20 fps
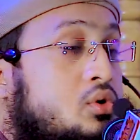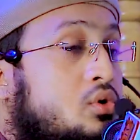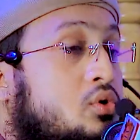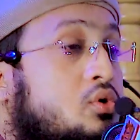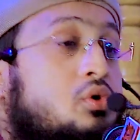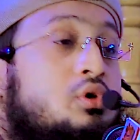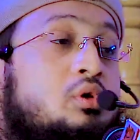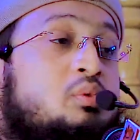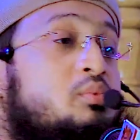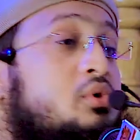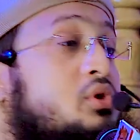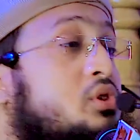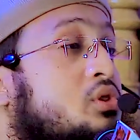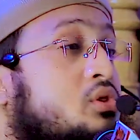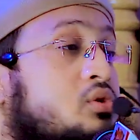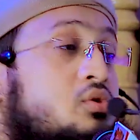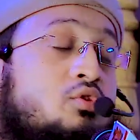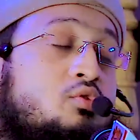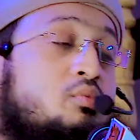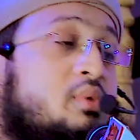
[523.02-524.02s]
কোন
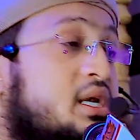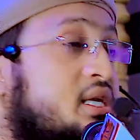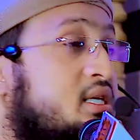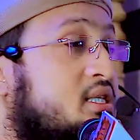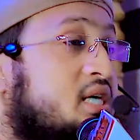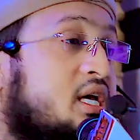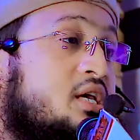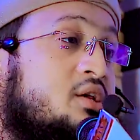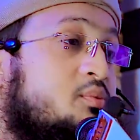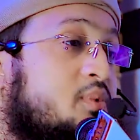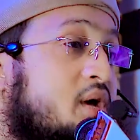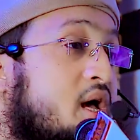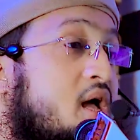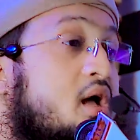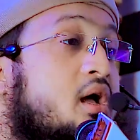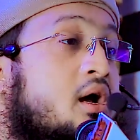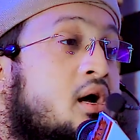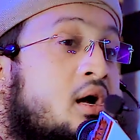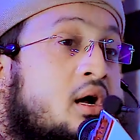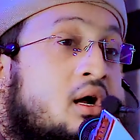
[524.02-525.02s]
বন্ধুর বাড়ি যাইবা
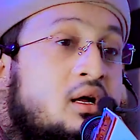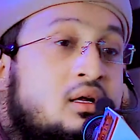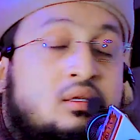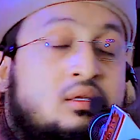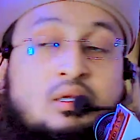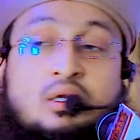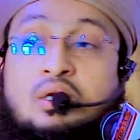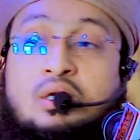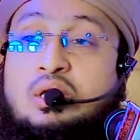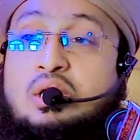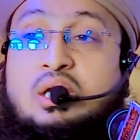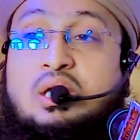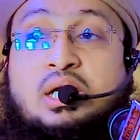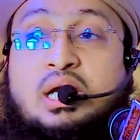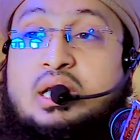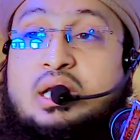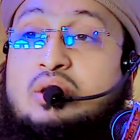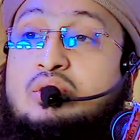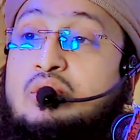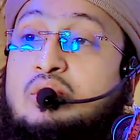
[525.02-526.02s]

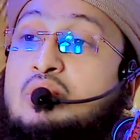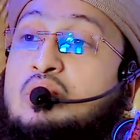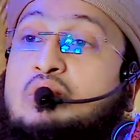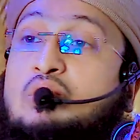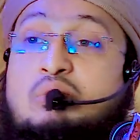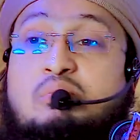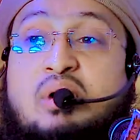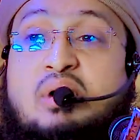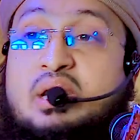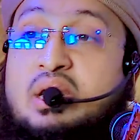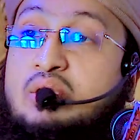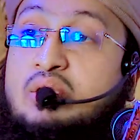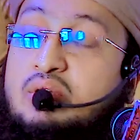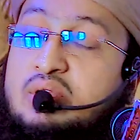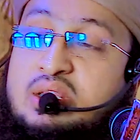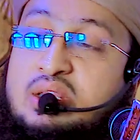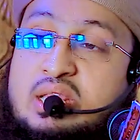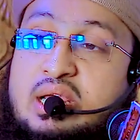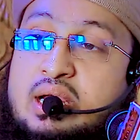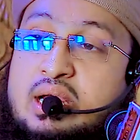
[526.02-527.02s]
এখানে তো কোনো বাড়ি
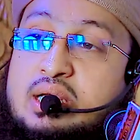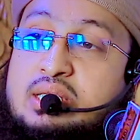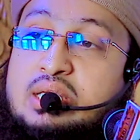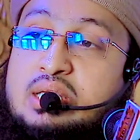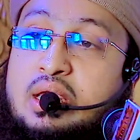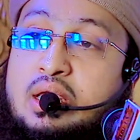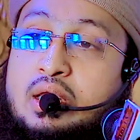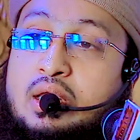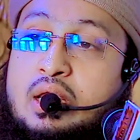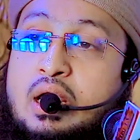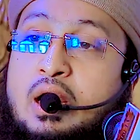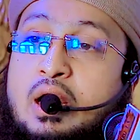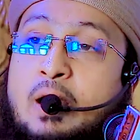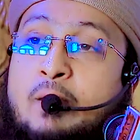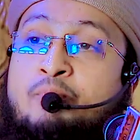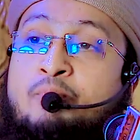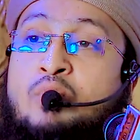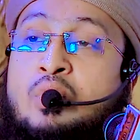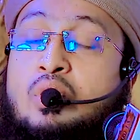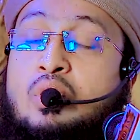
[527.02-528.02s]
ঘর দেখা যায় না
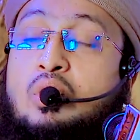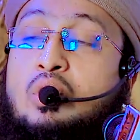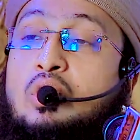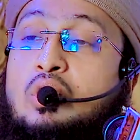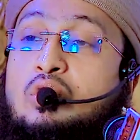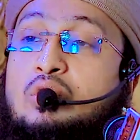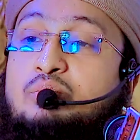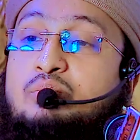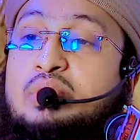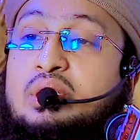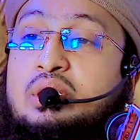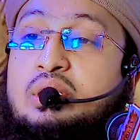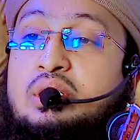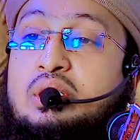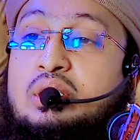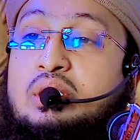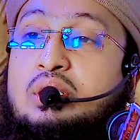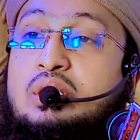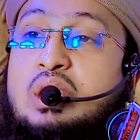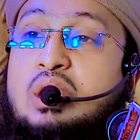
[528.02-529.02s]
ও নবী
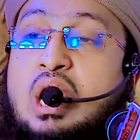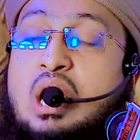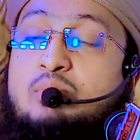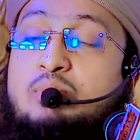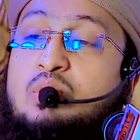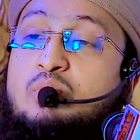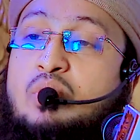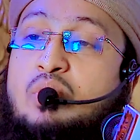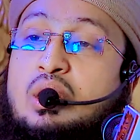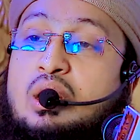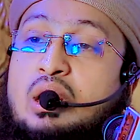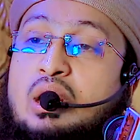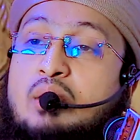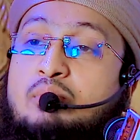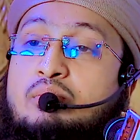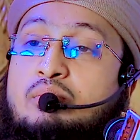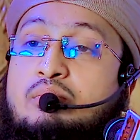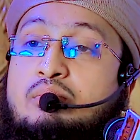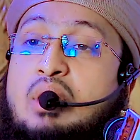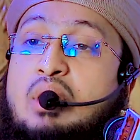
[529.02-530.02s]
আমি
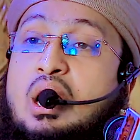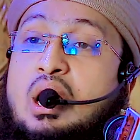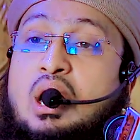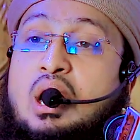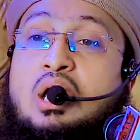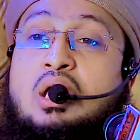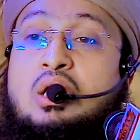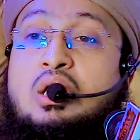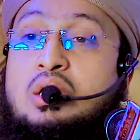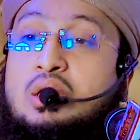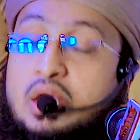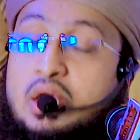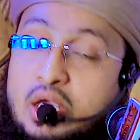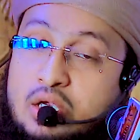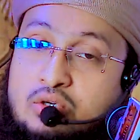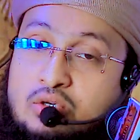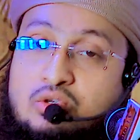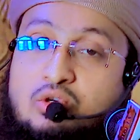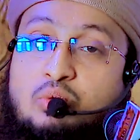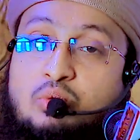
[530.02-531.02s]
বললাম মা
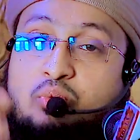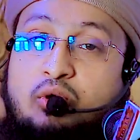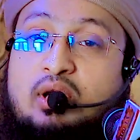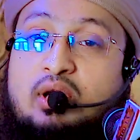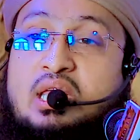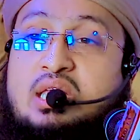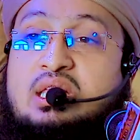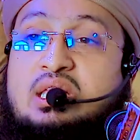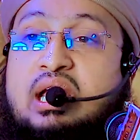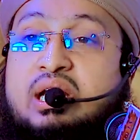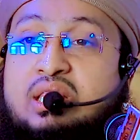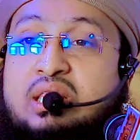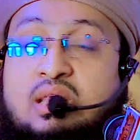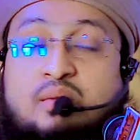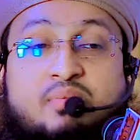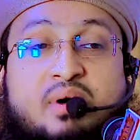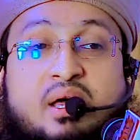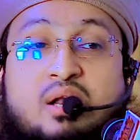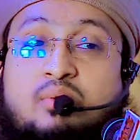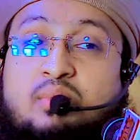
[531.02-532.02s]
একটু পরেই দেখতে
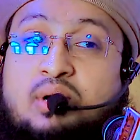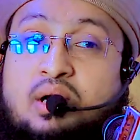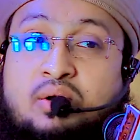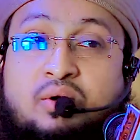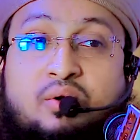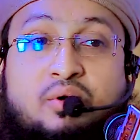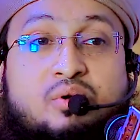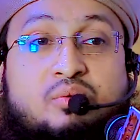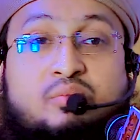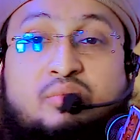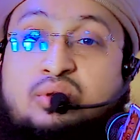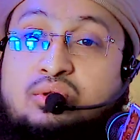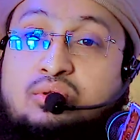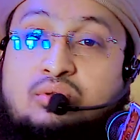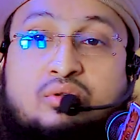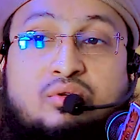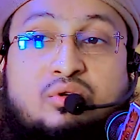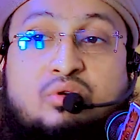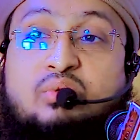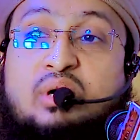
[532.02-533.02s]
পারবা কোন
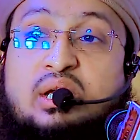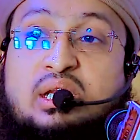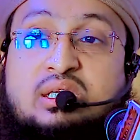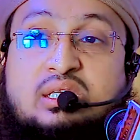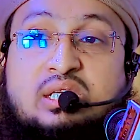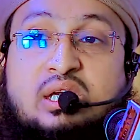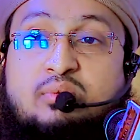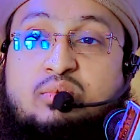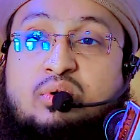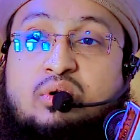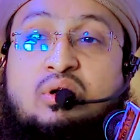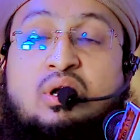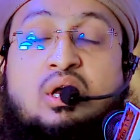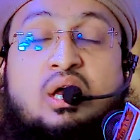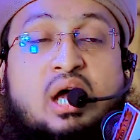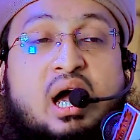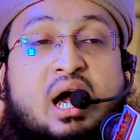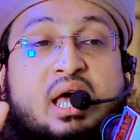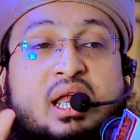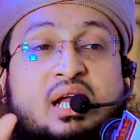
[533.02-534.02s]
বন্ধুর বাড়ি যাব
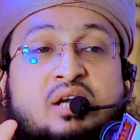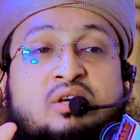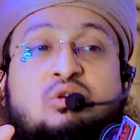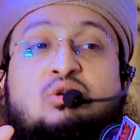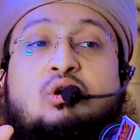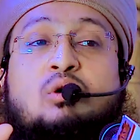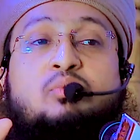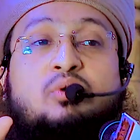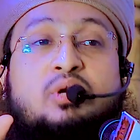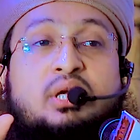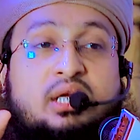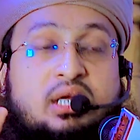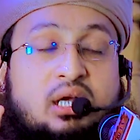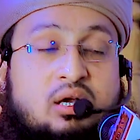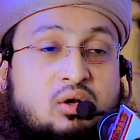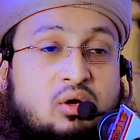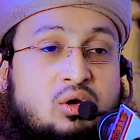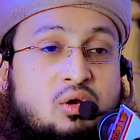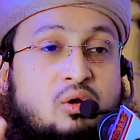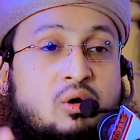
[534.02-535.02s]
আর একটু
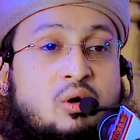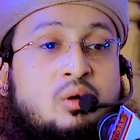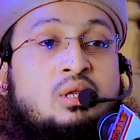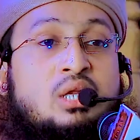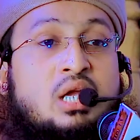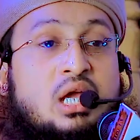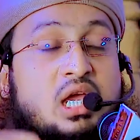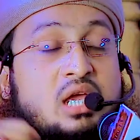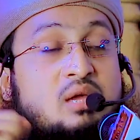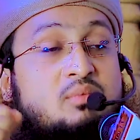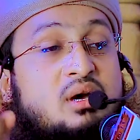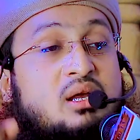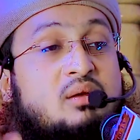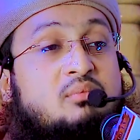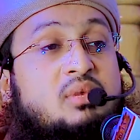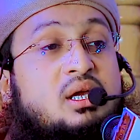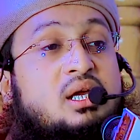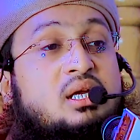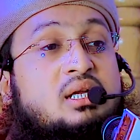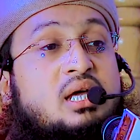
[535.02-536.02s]
অপেক্ষা করো এইবার
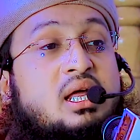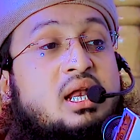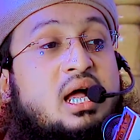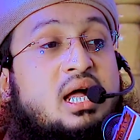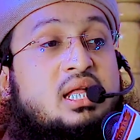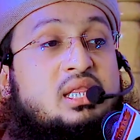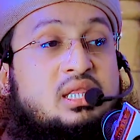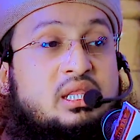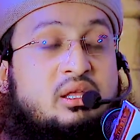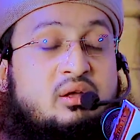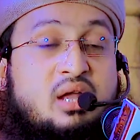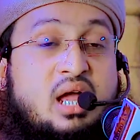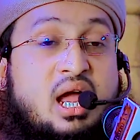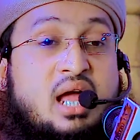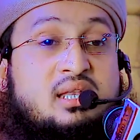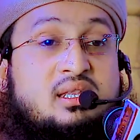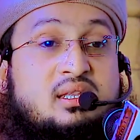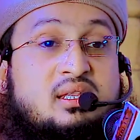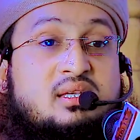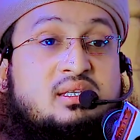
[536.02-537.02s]
মেয়েটার হাত ধরে
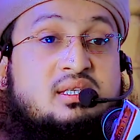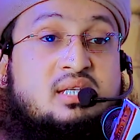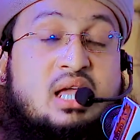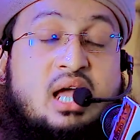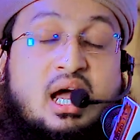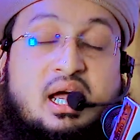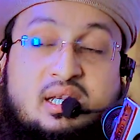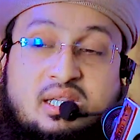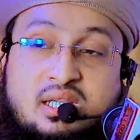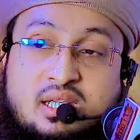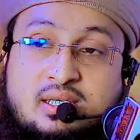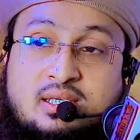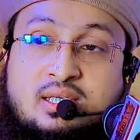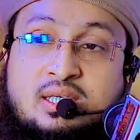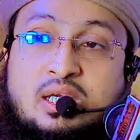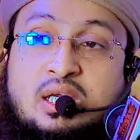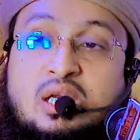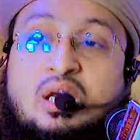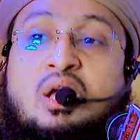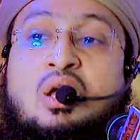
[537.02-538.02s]
হাঁটতেছি
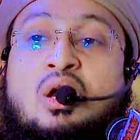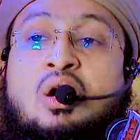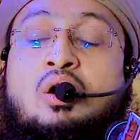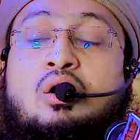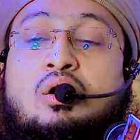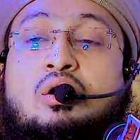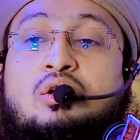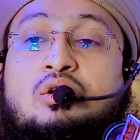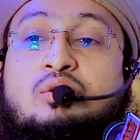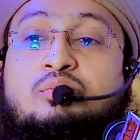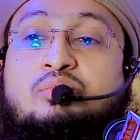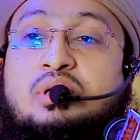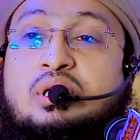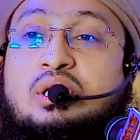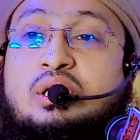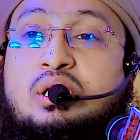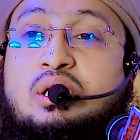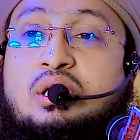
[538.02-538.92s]
হাঁটতেছি ও নবী